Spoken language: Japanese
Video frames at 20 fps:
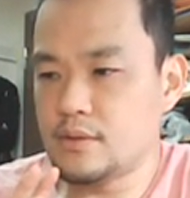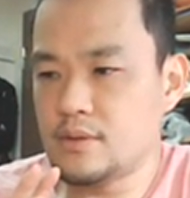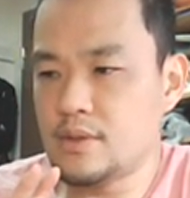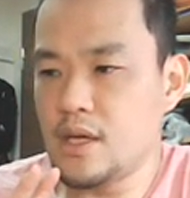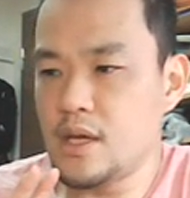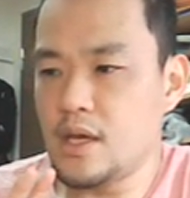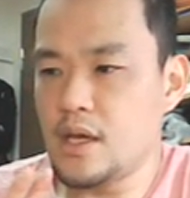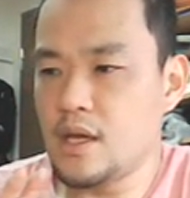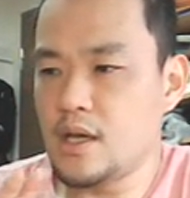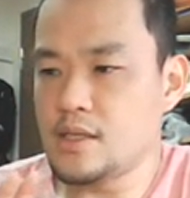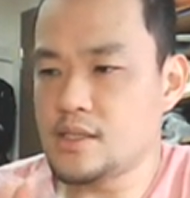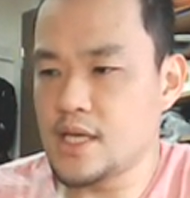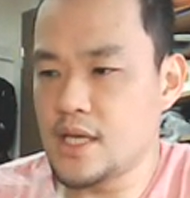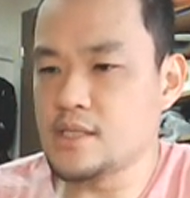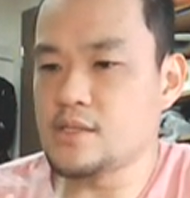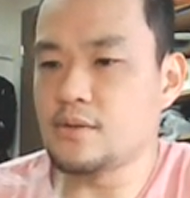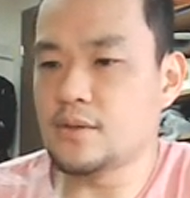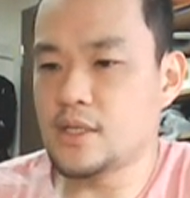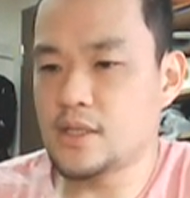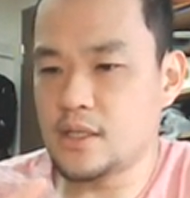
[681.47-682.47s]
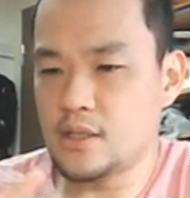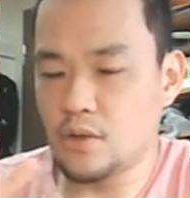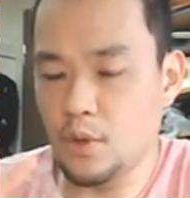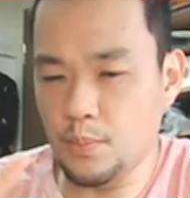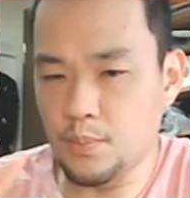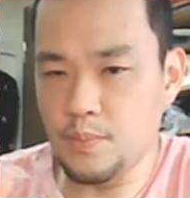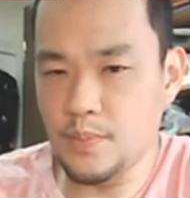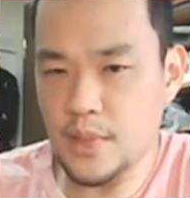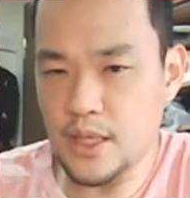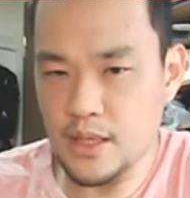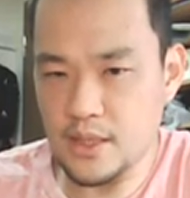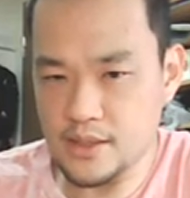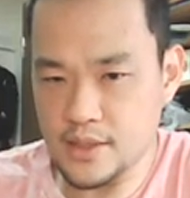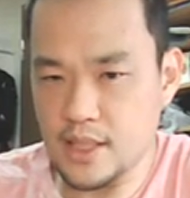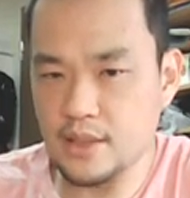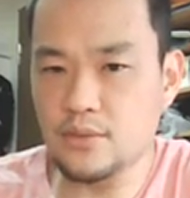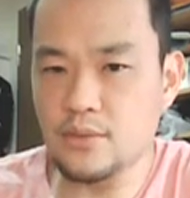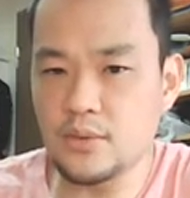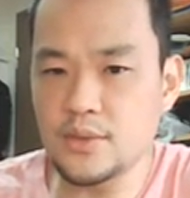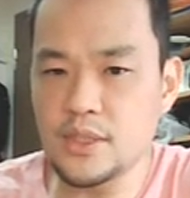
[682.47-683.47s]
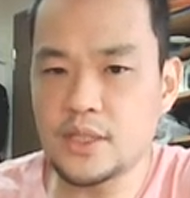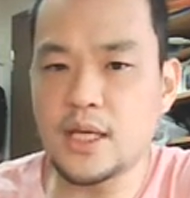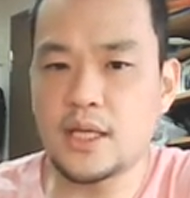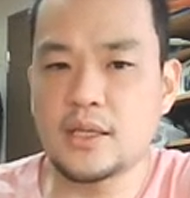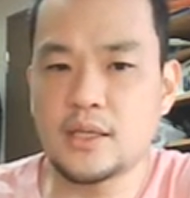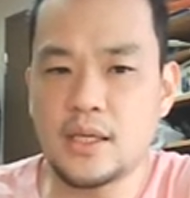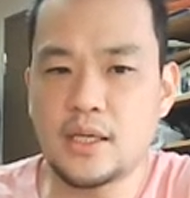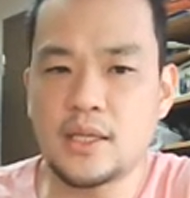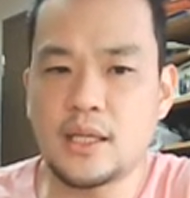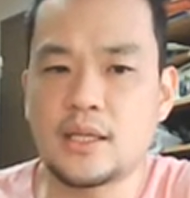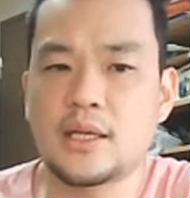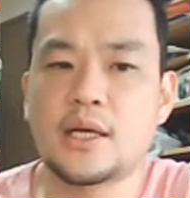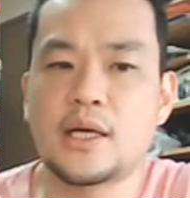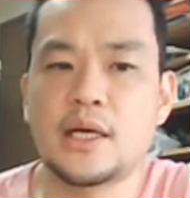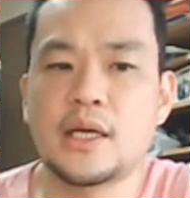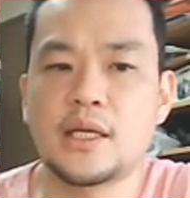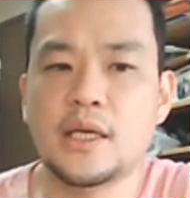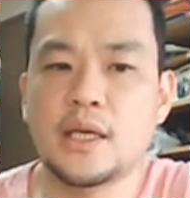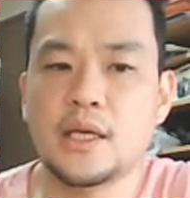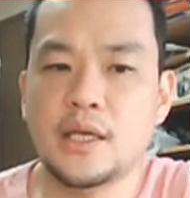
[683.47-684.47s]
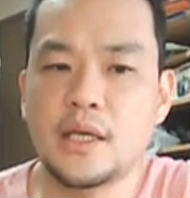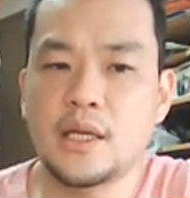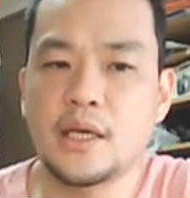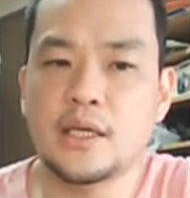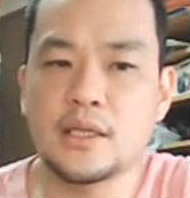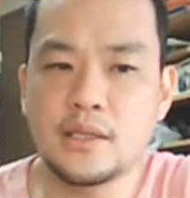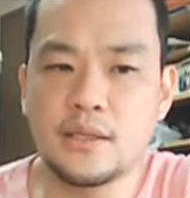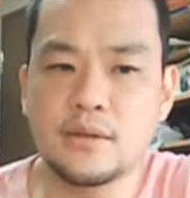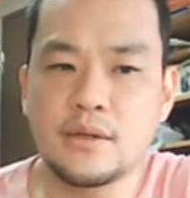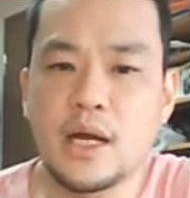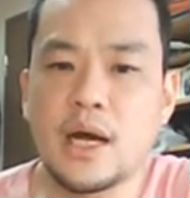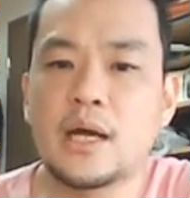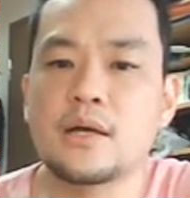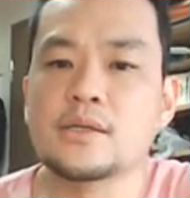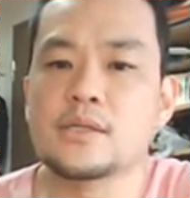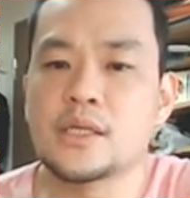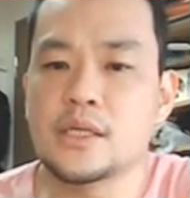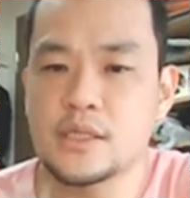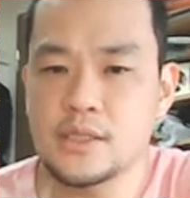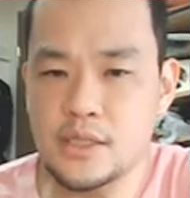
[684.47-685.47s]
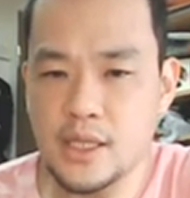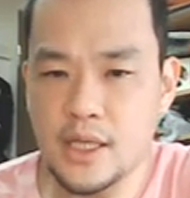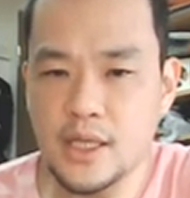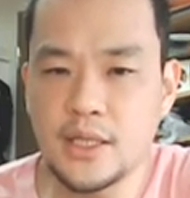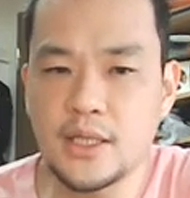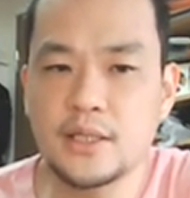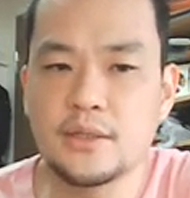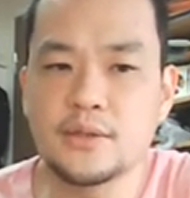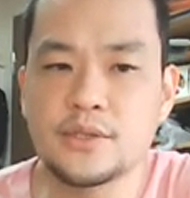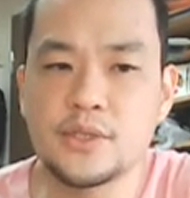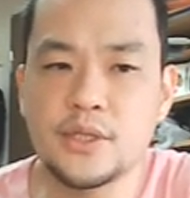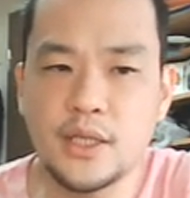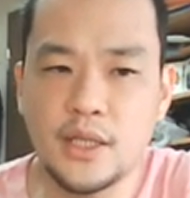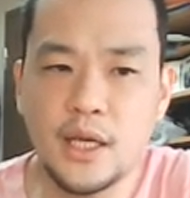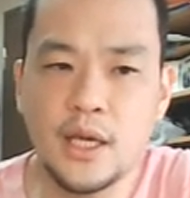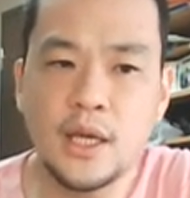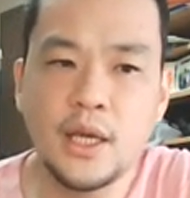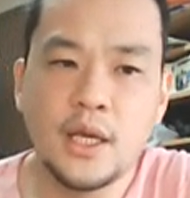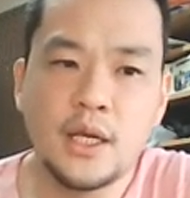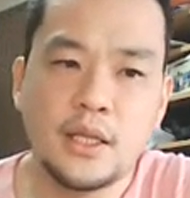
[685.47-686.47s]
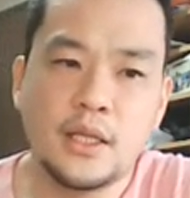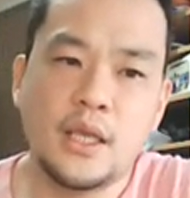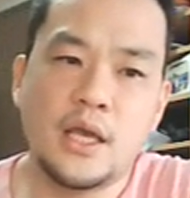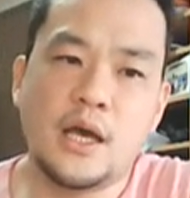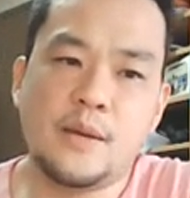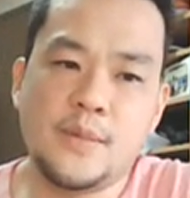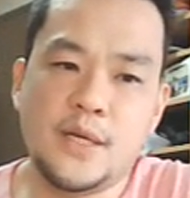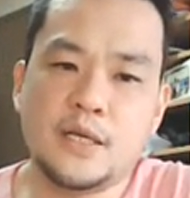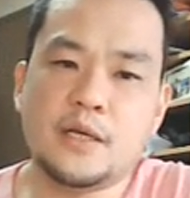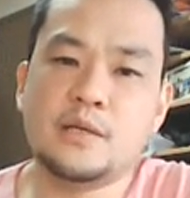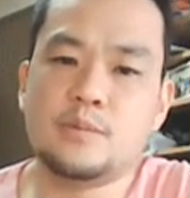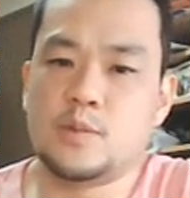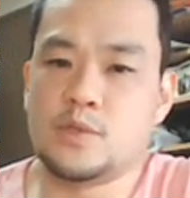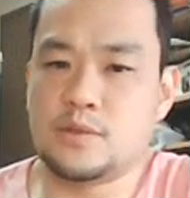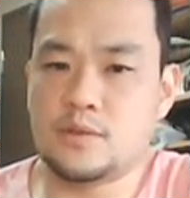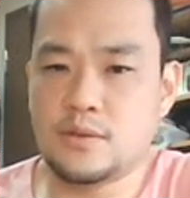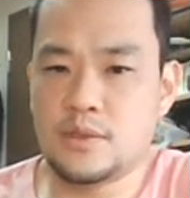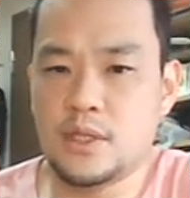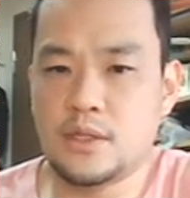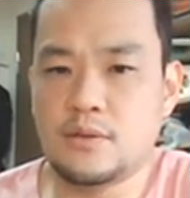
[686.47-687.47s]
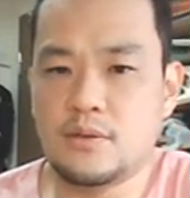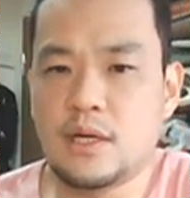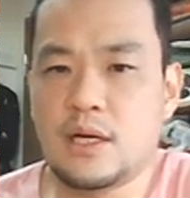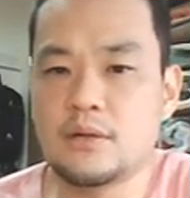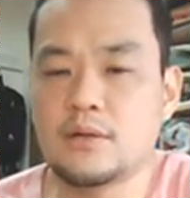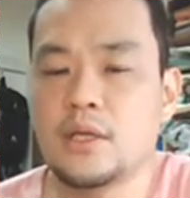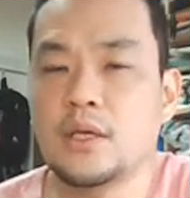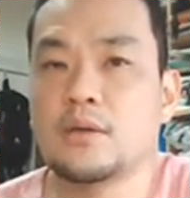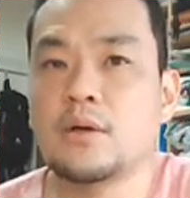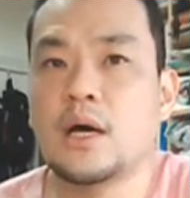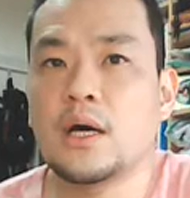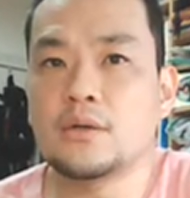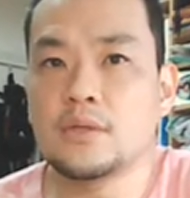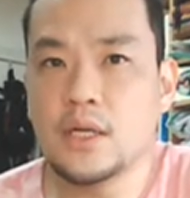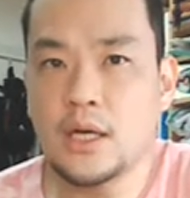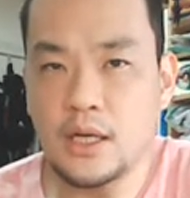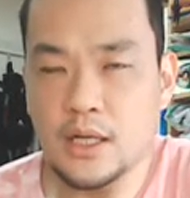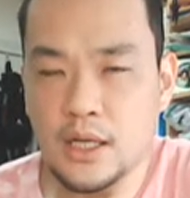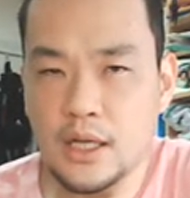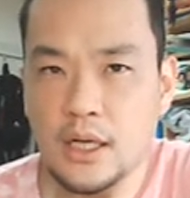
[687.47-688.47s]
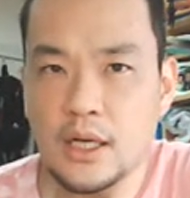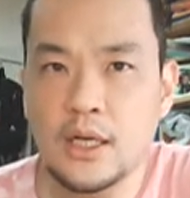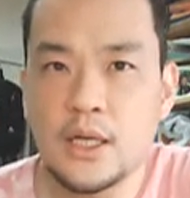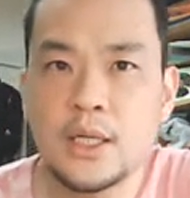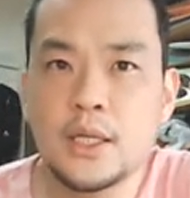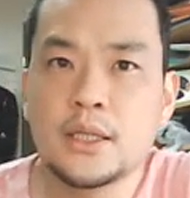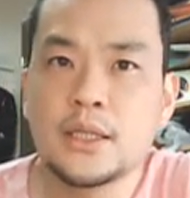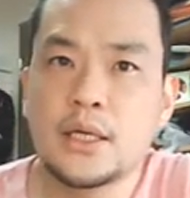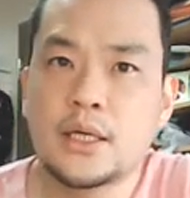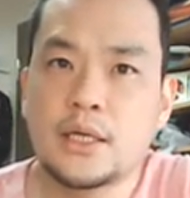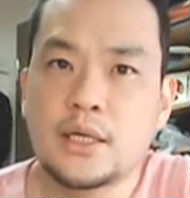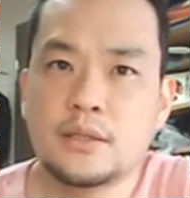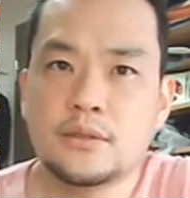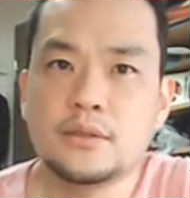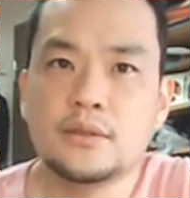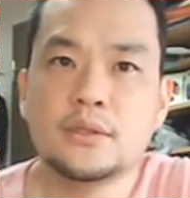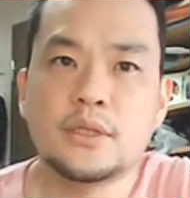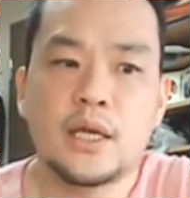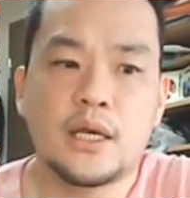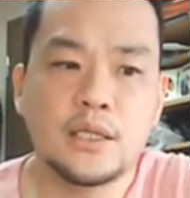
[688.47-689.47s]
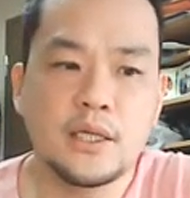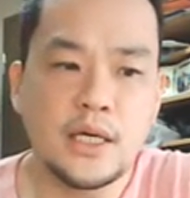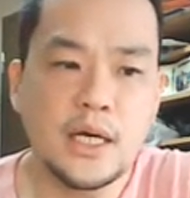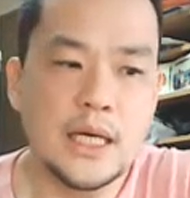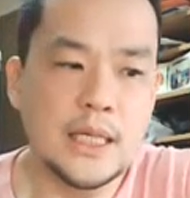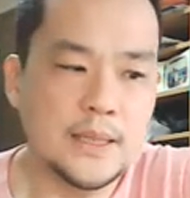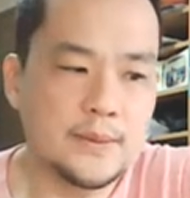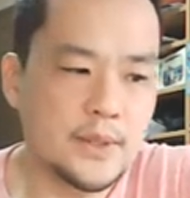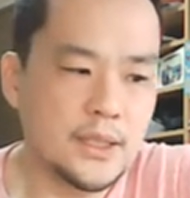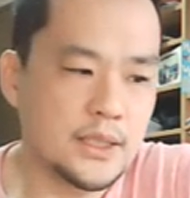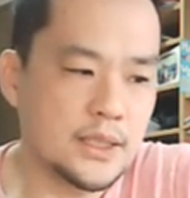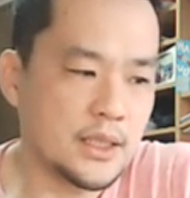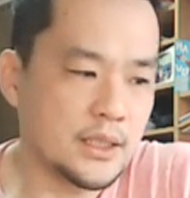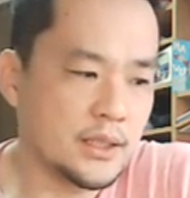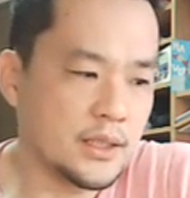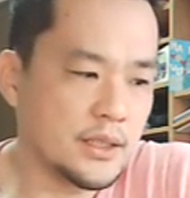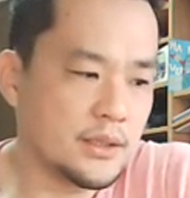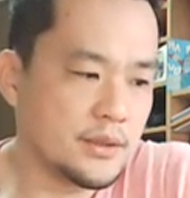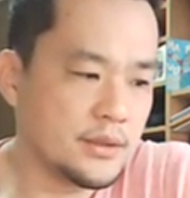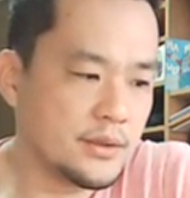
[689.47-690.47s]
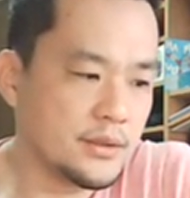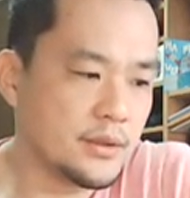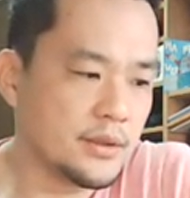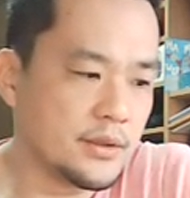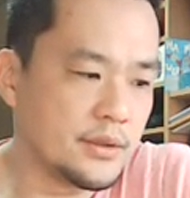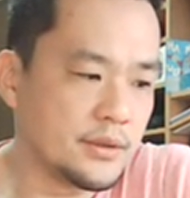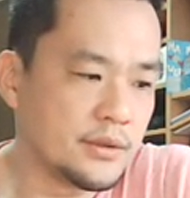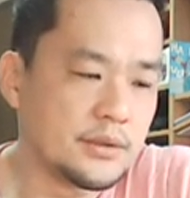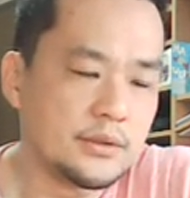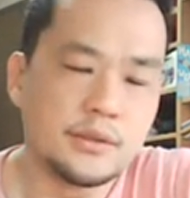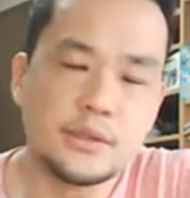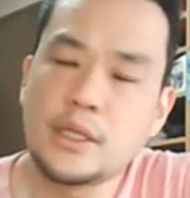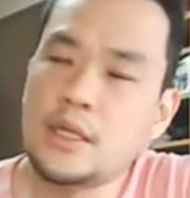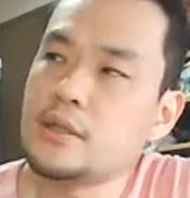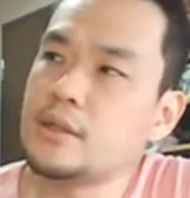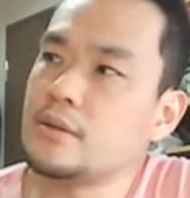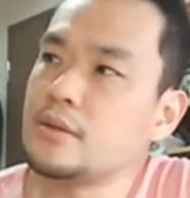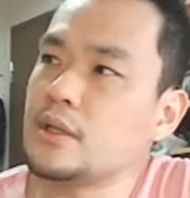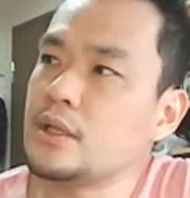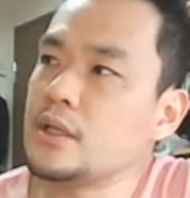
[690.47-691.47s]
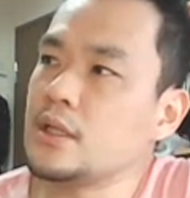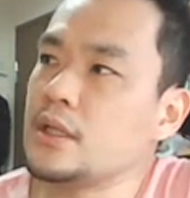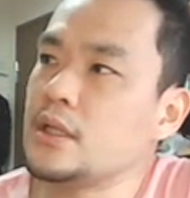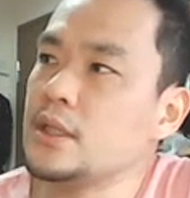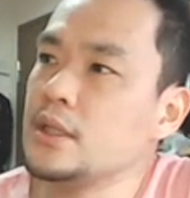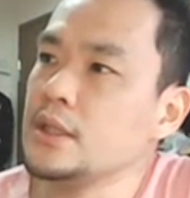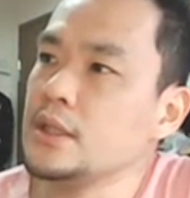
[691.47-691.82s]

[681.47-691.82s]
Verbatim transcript: えー、戦争でと、えー、先に立って戦わなきゃいけないっていうのがあるじゃないですか。エリート主義ね。で、アメリカにもその伝統がある程度あるから、だから軍隊に関わったっていう、うなんていうのかな。